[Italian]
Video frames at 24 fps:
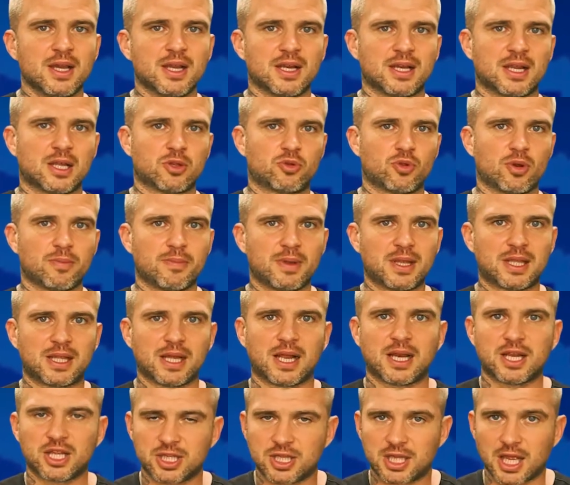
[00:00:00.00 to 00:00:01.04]
naturalmente
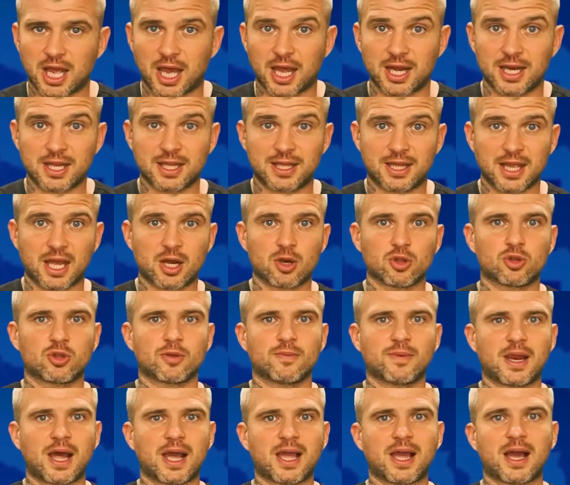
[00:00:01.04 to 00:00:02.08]
all'interno
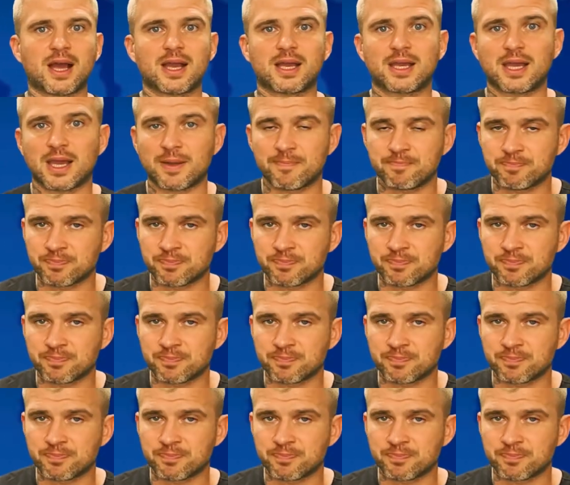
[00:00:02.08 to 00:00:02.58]
troverai anche